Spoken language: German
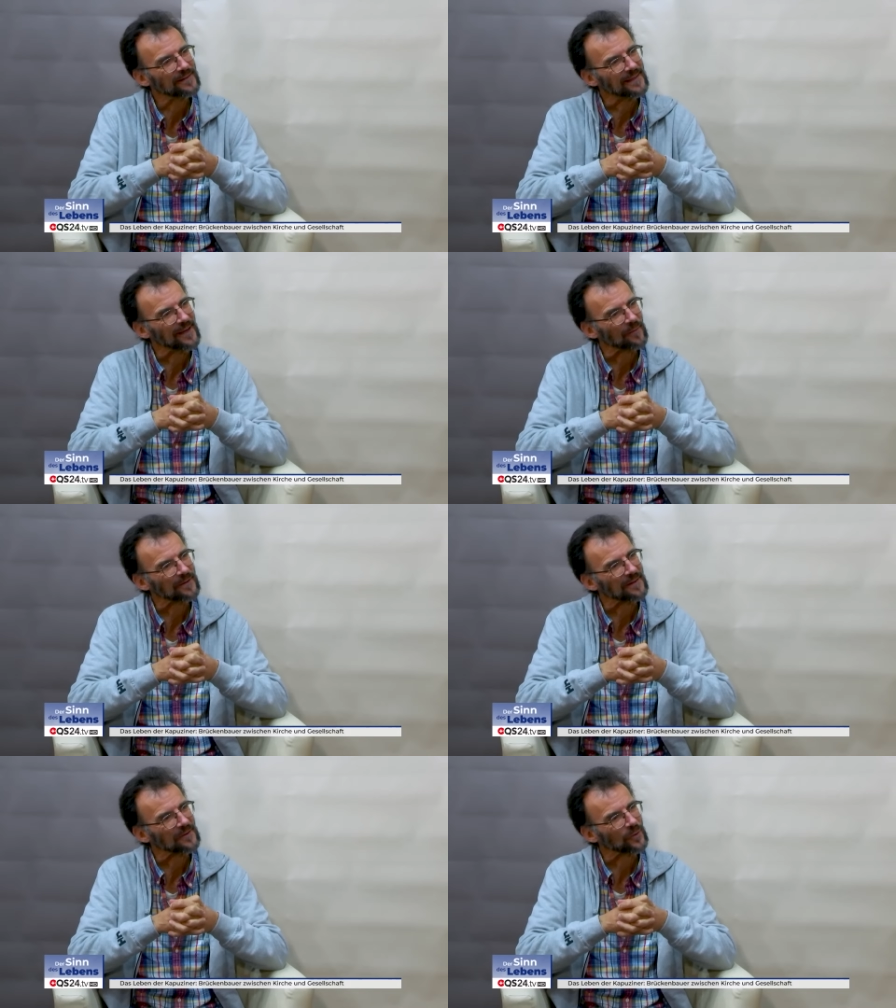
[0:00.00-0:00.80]
Die
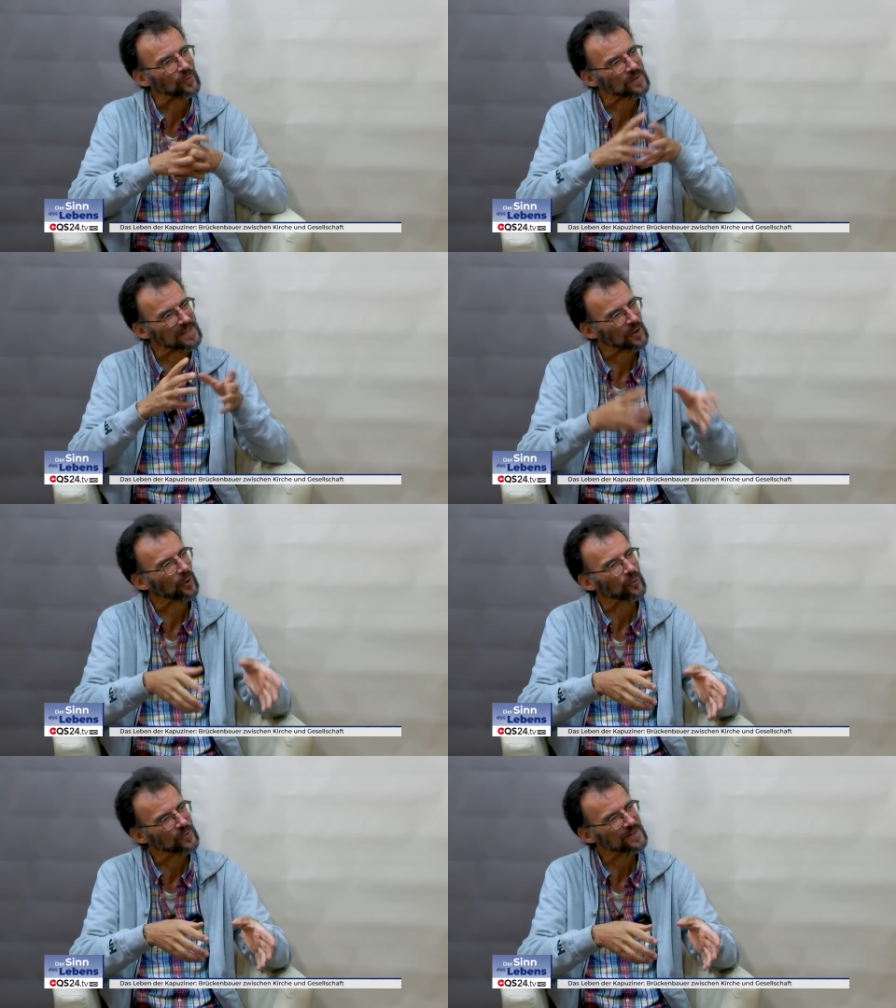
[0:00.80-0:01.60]
hatten große
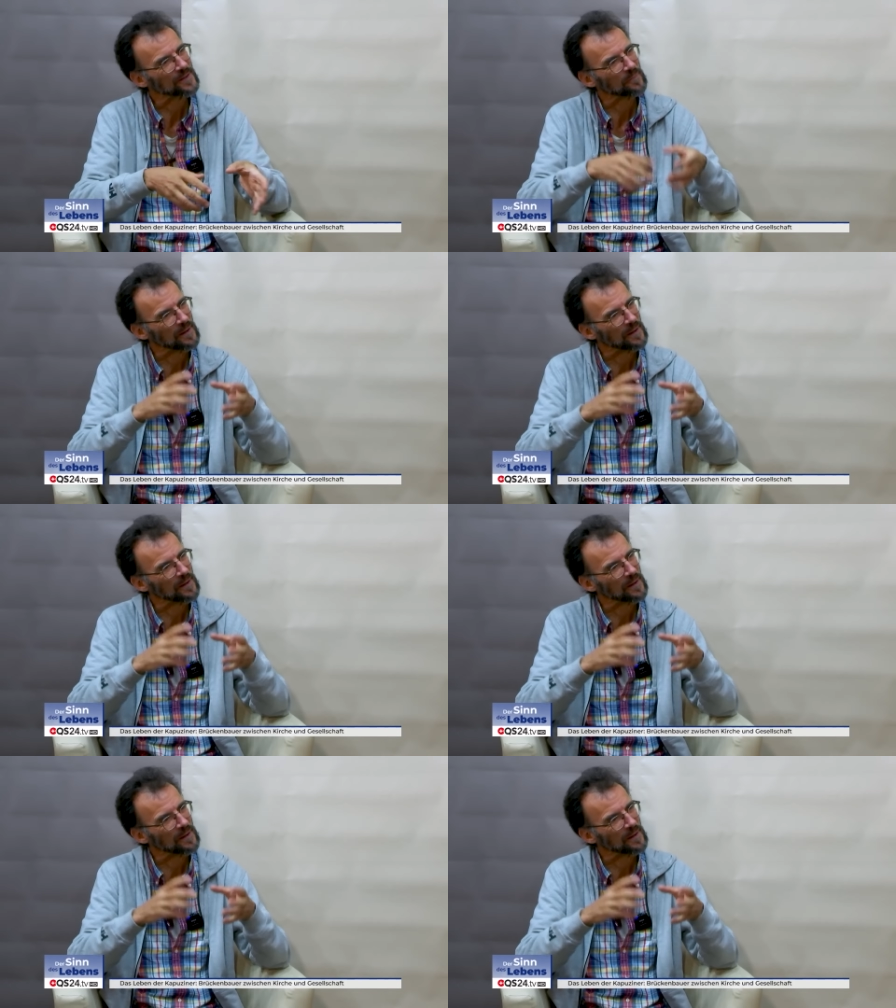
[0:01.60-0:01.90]
Klöster,